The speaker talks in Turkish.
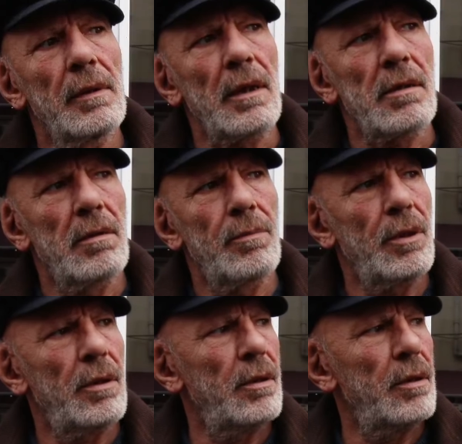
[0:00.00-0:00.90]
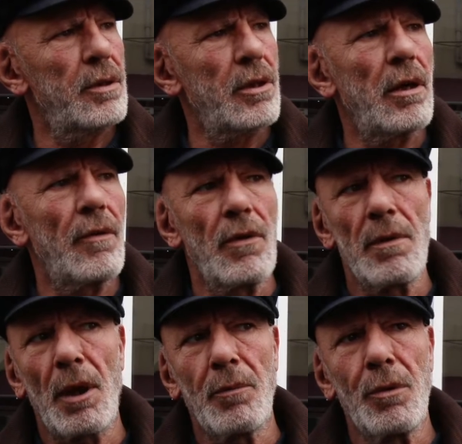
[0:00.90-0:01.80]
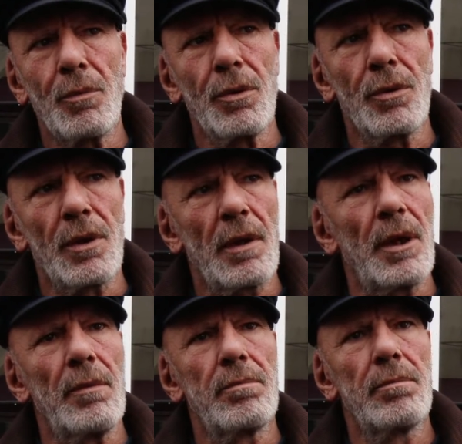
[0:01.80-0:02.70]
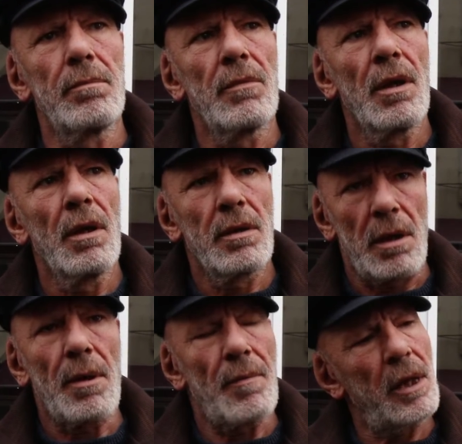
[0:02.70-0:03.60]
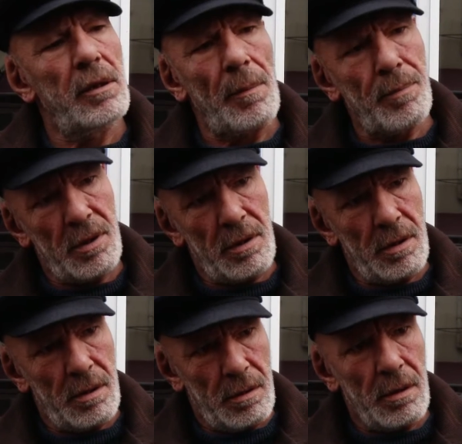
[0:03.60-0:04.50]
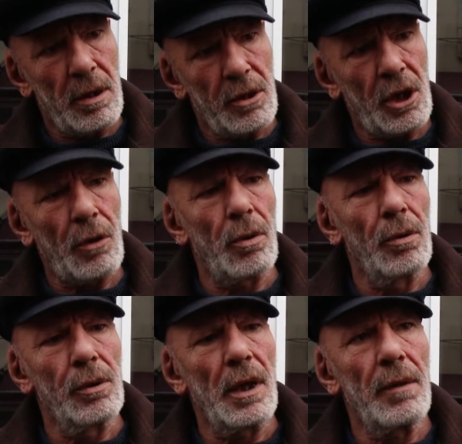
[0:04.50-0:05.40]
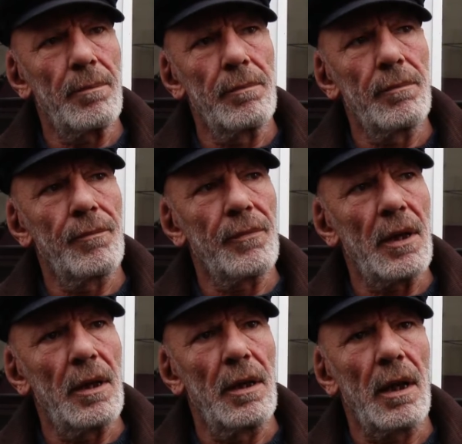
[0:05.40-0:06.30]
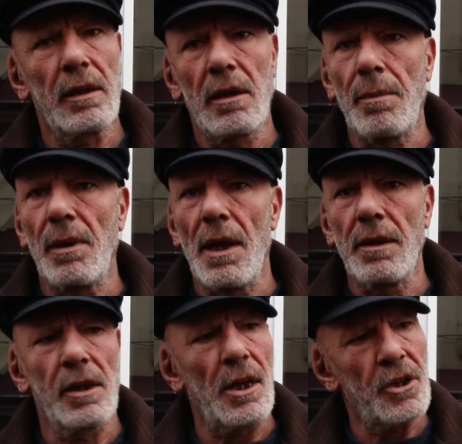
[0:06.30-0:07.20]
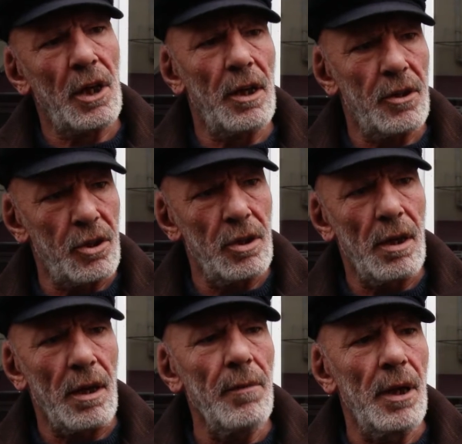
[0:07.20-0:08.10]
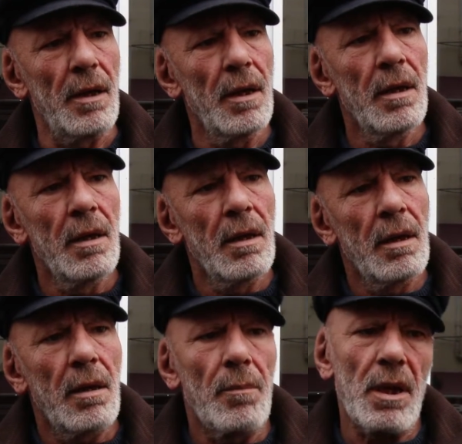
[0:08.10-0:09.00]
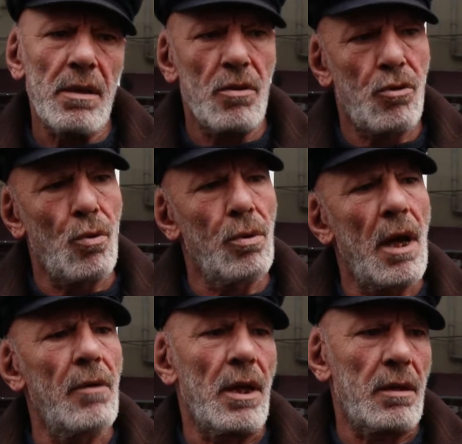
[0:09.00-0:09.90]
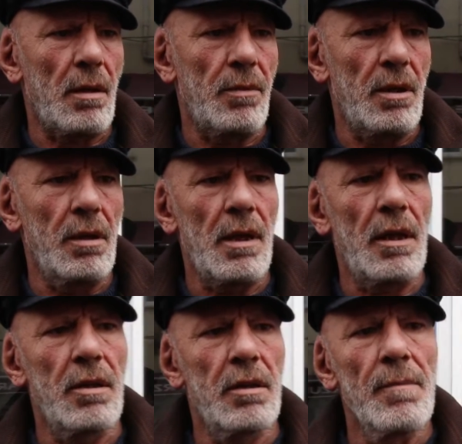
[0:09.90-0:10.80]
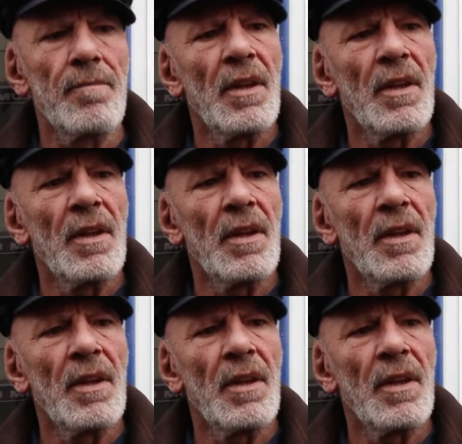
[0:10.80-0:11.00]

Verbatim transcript: Nasıl bir e, cevap vermek mümkündür ama tamam altyapısı şey olduğunda e, altyapılarını gerçekleştirdiler ama bazı sorunlar var tabii. Nedir?